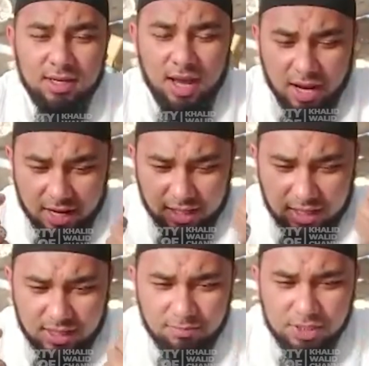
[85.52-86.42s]
agar
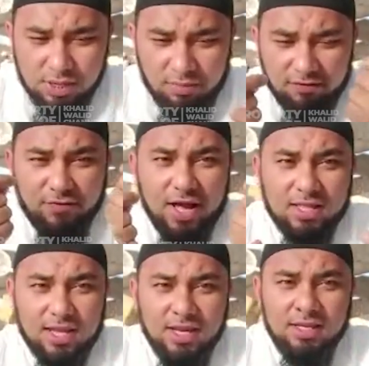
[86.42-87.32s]
kita bisa
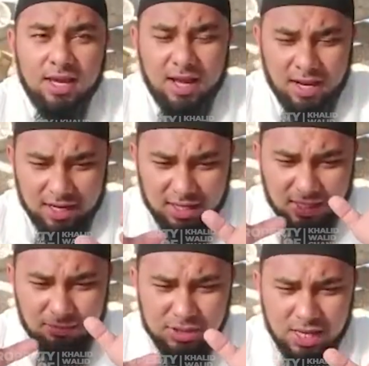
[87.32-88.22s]
manfaatkannya agar
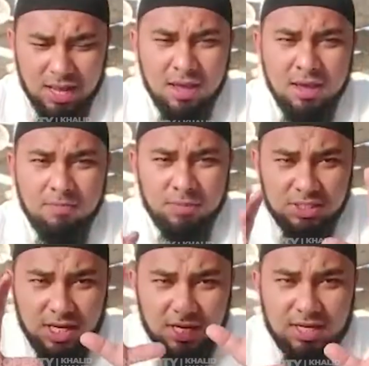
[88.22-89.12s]
kita bisa
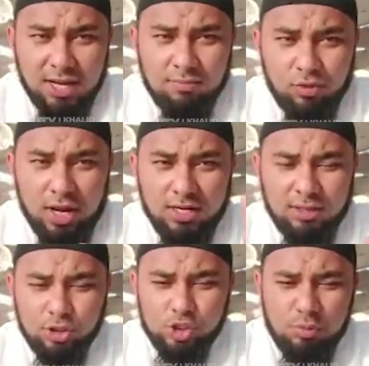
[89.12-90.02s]
menjadikan bulan
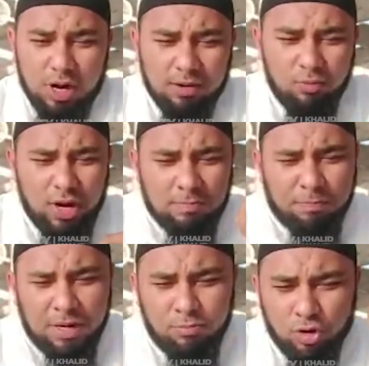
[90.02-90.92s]
itu sebagai
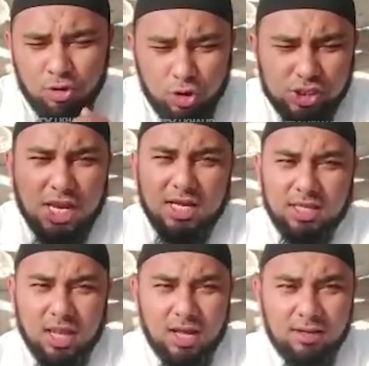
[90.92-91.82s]
bulan pelebur dosa
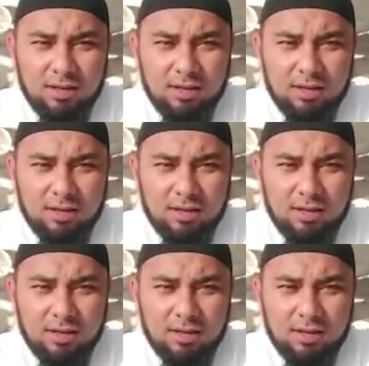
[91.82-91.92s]
kita